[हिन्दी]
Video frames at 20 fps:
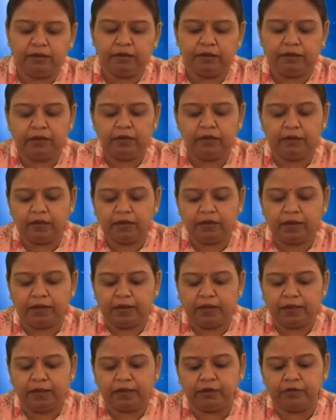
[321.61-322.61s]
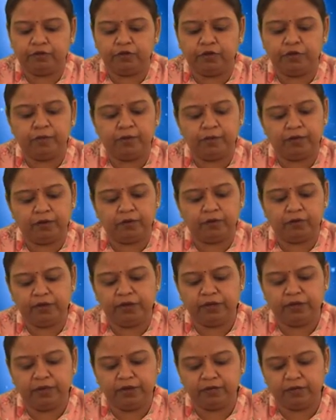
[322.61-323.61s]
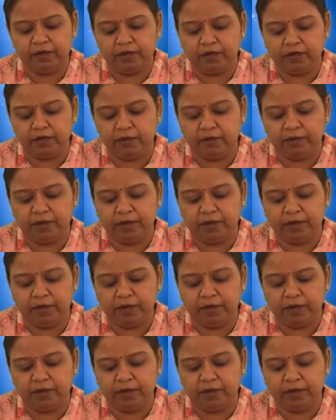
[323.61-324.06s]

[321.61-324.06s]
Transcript: ये एक्चुअल में कोई गैस नहीं कर